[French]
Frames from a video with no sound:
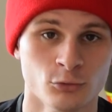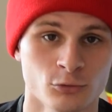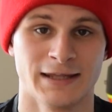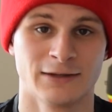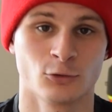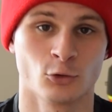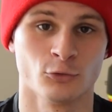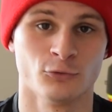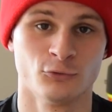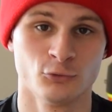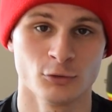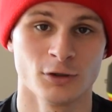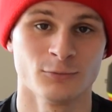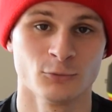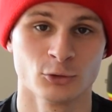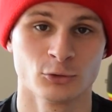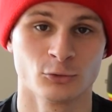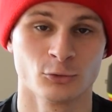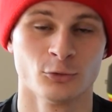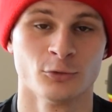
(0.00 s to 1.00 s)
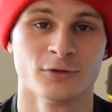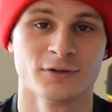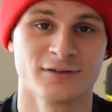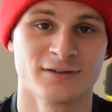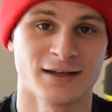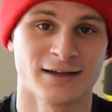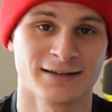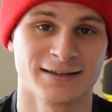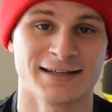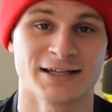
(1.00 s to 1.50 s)
Être vu à moto, c'est
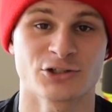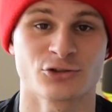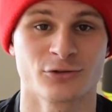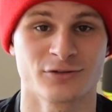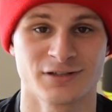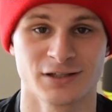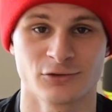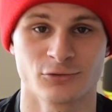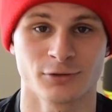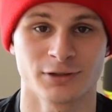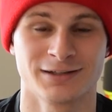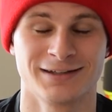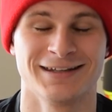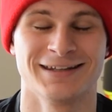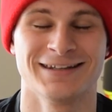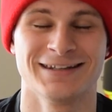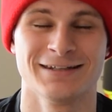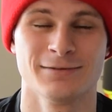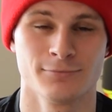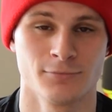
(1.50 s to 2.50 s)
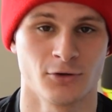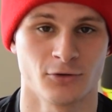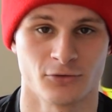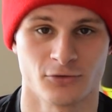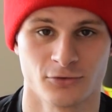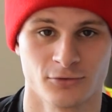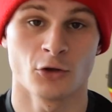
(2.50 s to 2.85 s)
un gage de sécurité immense.